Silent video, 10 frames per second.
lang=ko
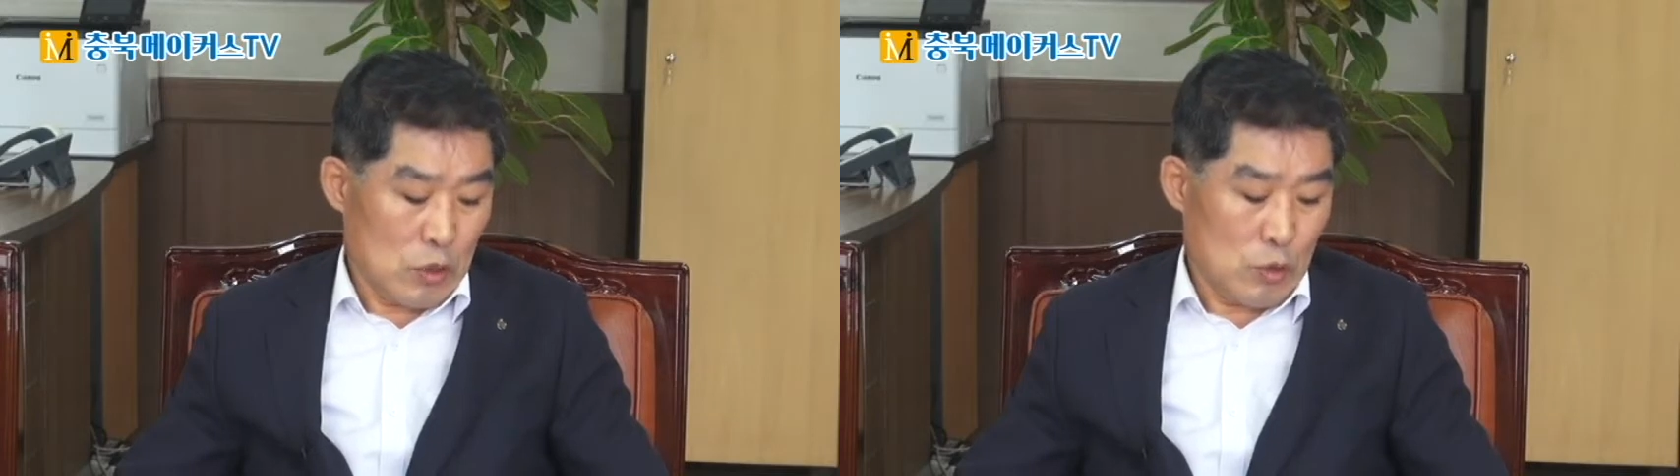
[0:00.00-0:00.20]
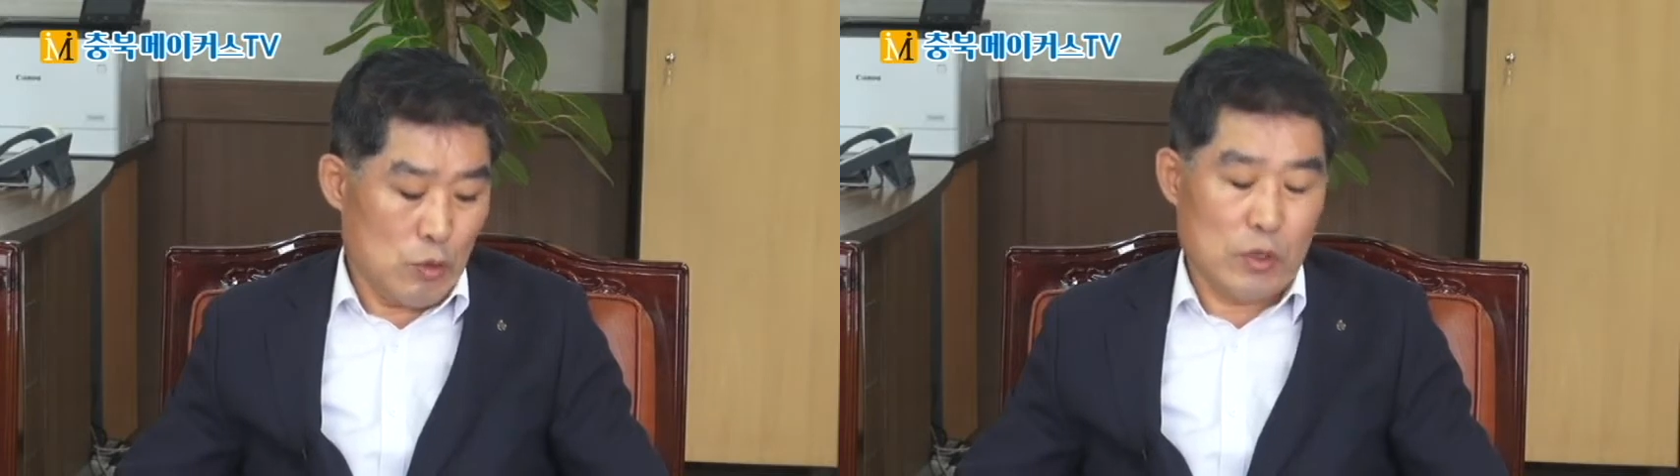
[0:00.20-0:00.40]

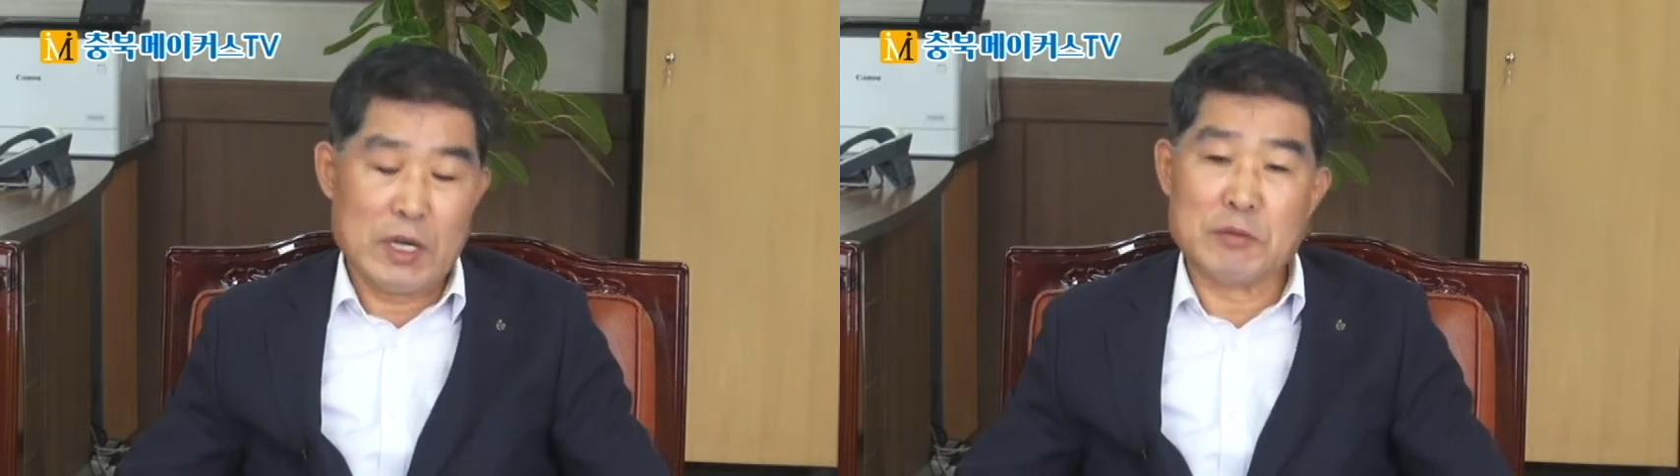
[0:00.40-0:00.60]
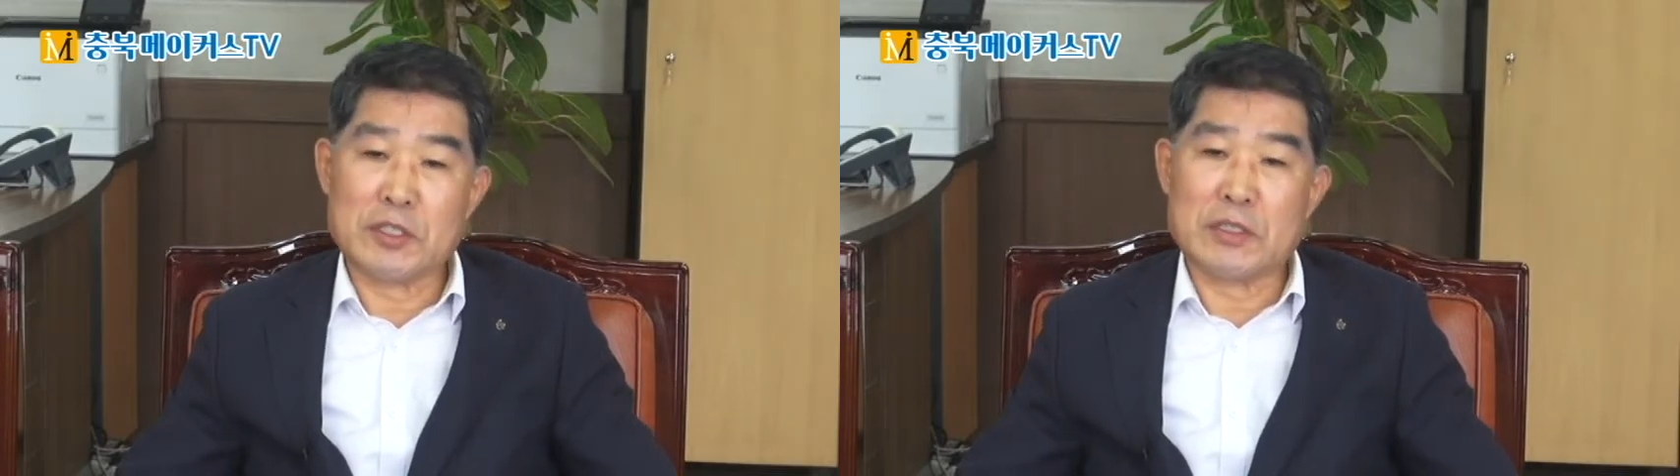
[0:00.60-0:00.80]

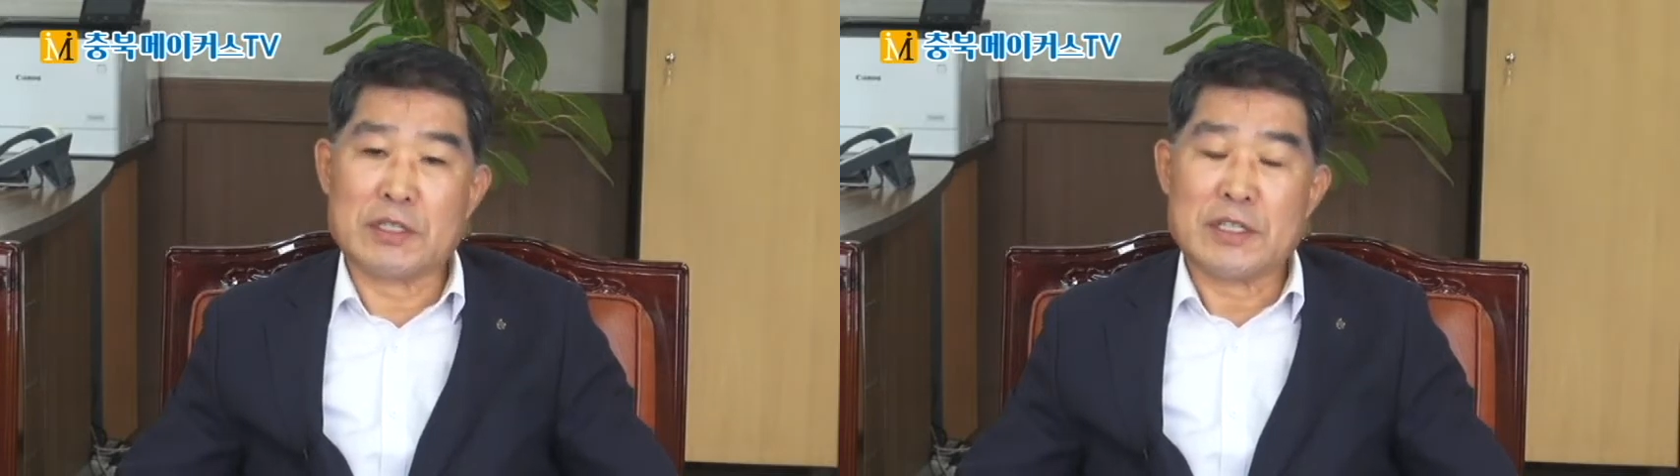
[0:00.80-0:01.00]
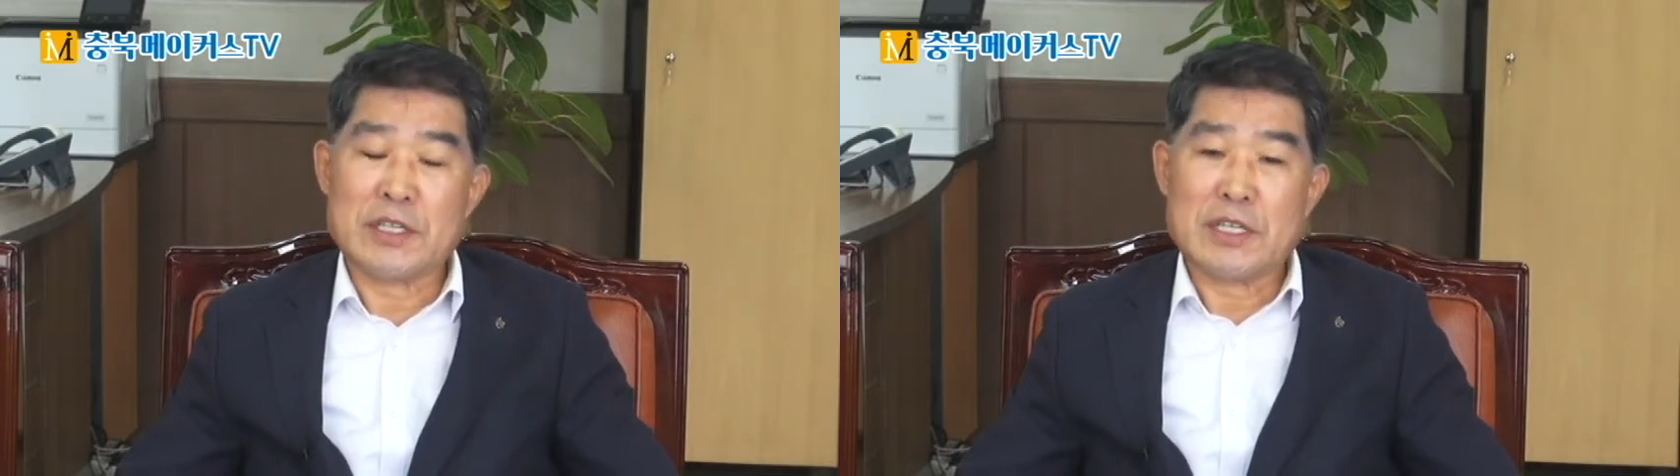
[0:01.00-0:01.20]
교육감은
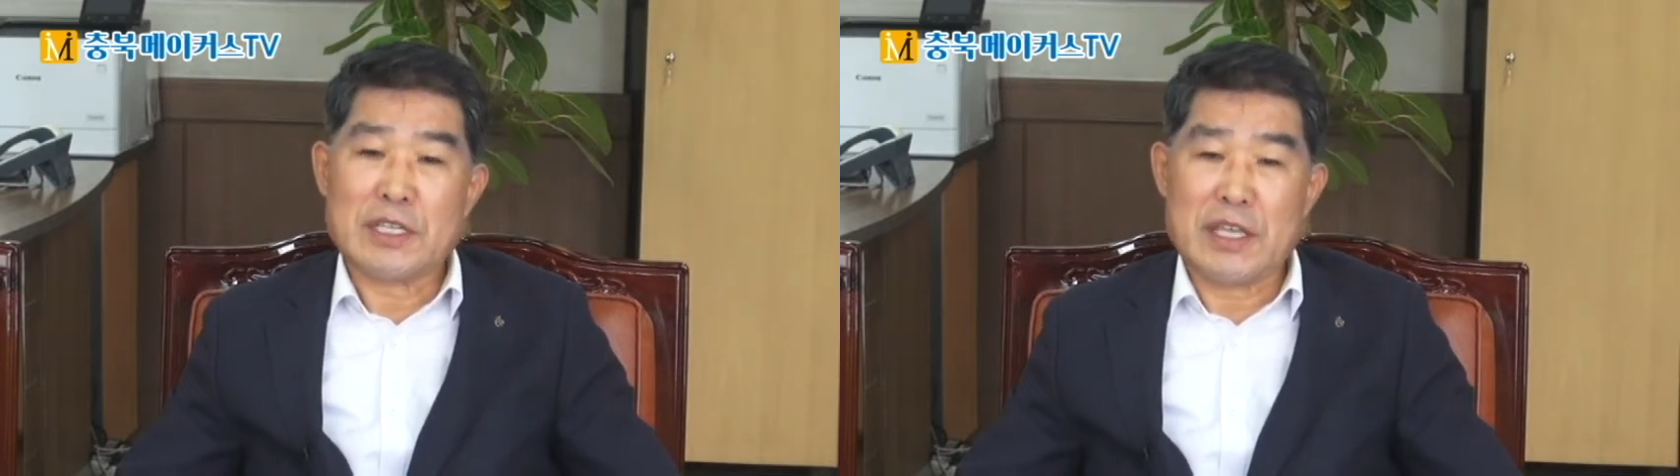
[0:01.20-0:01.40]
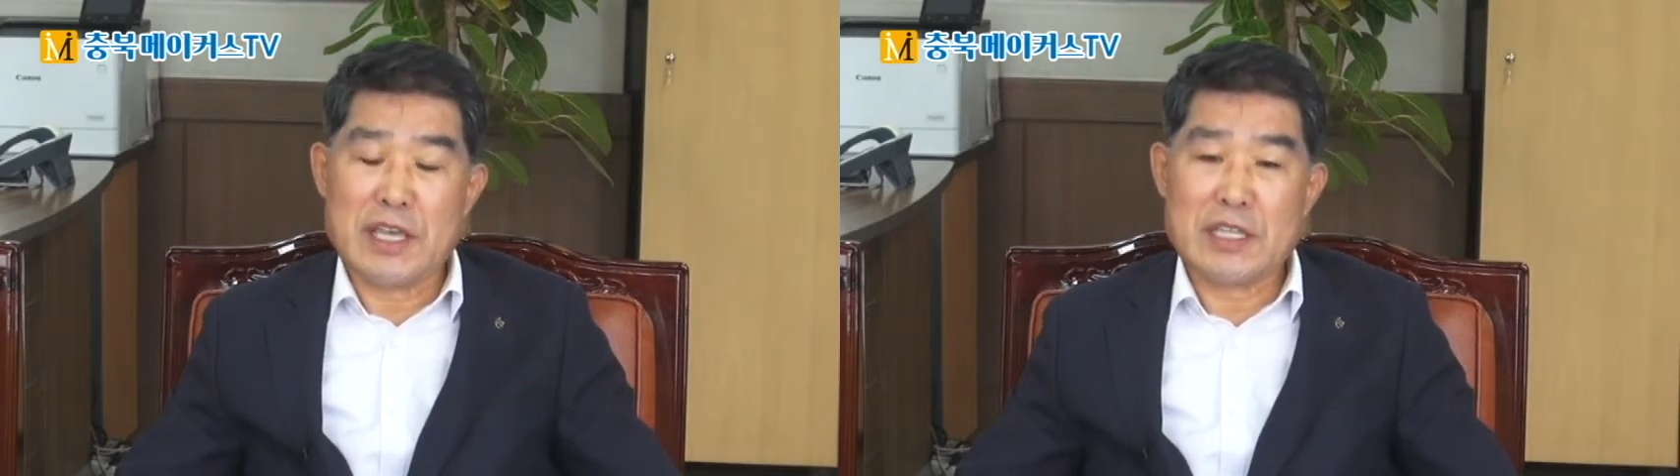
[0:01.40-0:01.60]

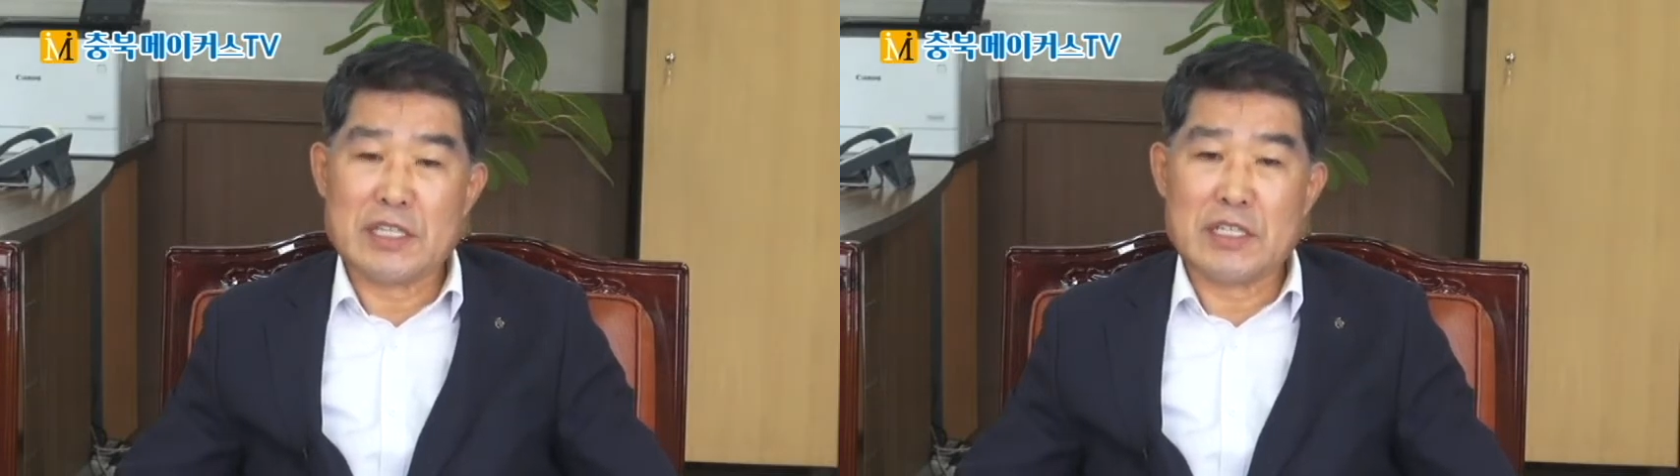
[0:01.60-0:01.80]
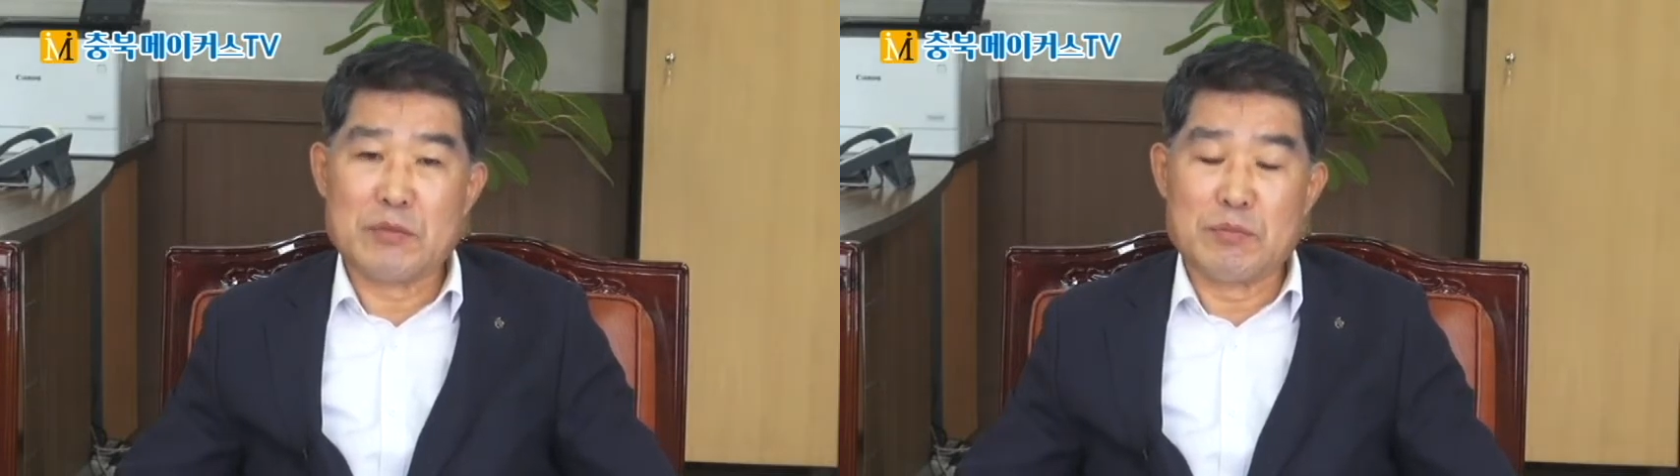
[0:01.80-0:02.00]

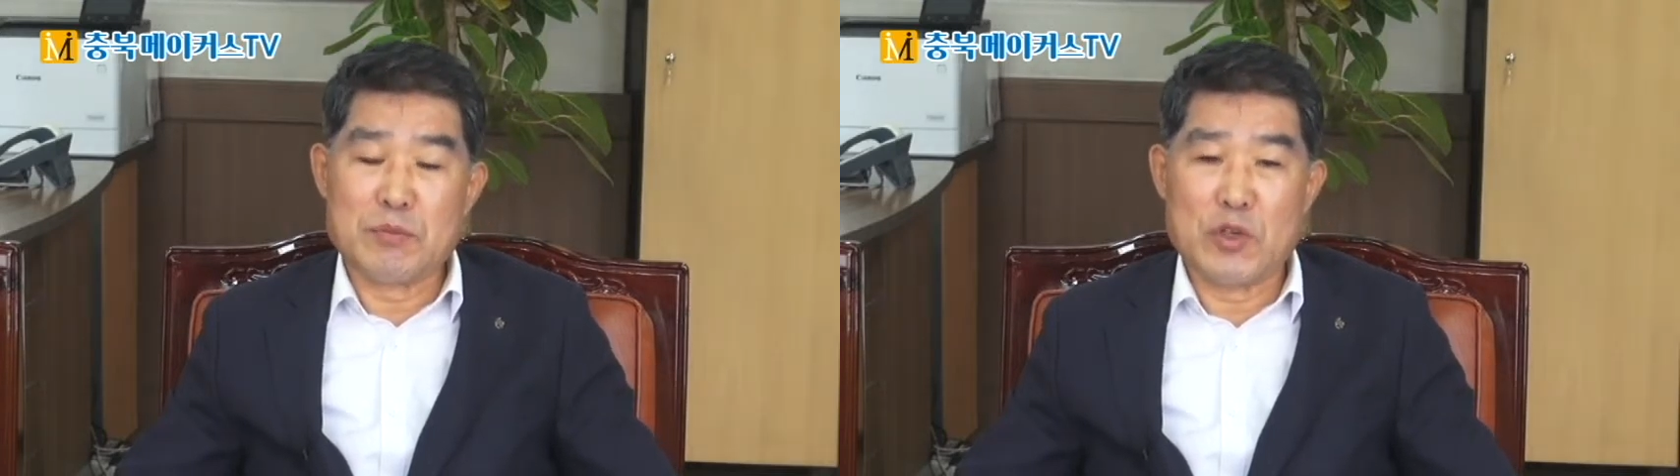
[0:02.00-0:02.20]
개인의